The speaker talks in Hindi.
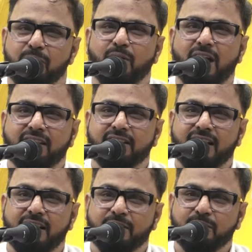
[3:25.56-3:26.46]
बुला
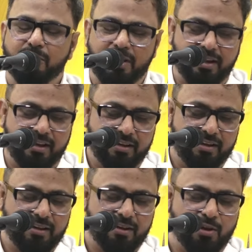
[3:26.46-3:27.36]
दिया है तूने
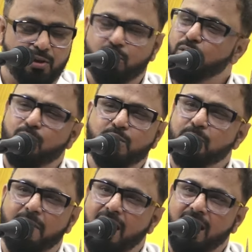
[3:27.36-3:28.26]
तो कुछ
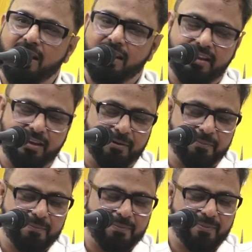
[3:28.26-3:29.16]
मलाल नहीं
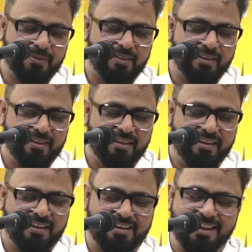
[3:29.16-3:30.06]

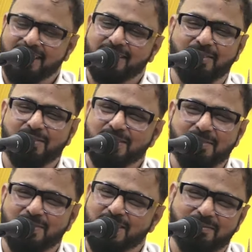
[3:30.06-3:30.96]
कई दिनों से
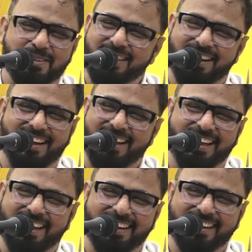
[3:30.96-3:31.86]
मुझे भी तेरा
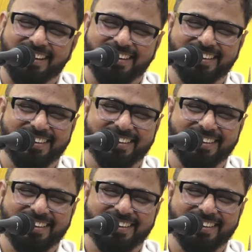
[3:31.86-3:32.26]
ख्याल नहीं